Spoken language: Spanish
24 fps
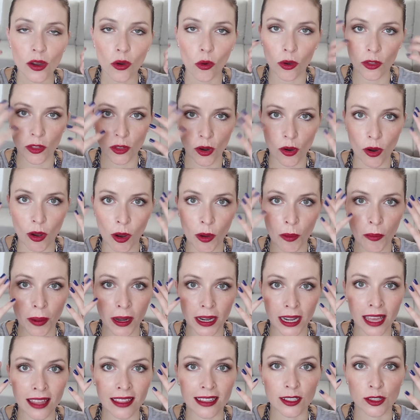cuando lo
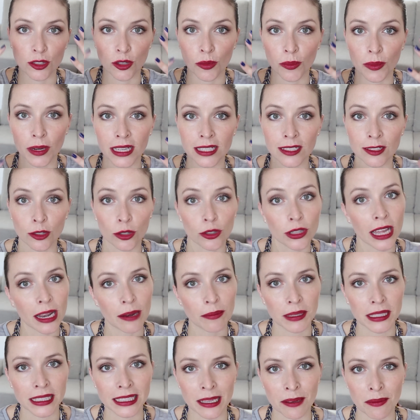acompañas de sombras
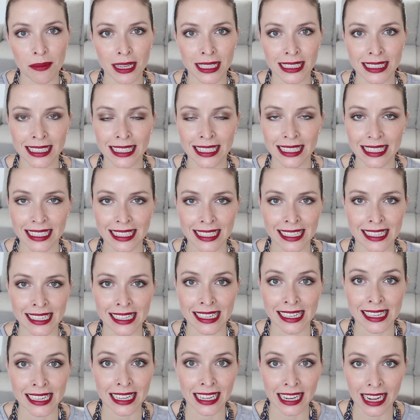totalmente mate
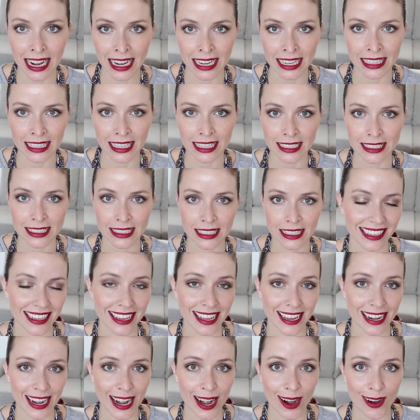y, claritas.
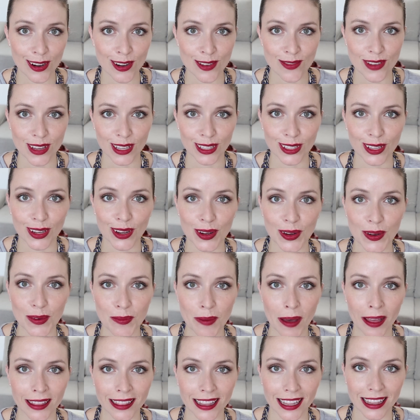Genera un efecto
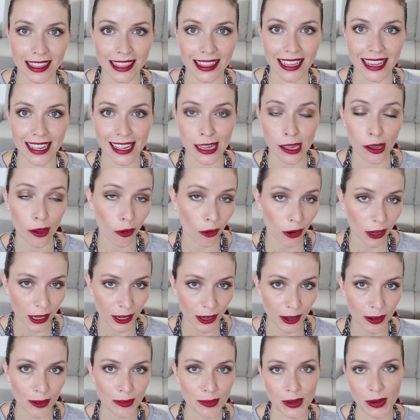bastante
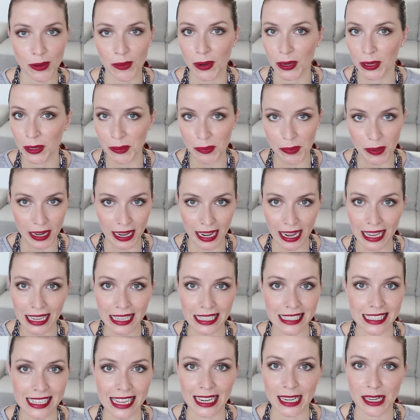icónico, pero bueno, para las
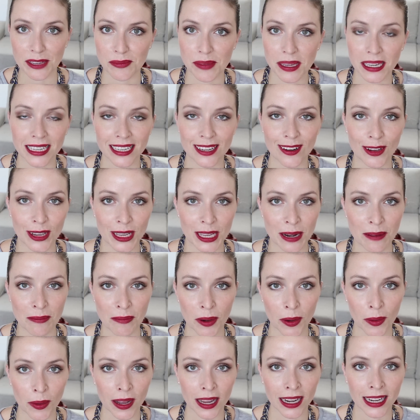que se animen y lo quieran
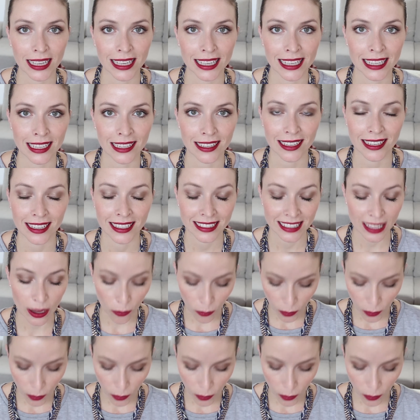probar, eh, está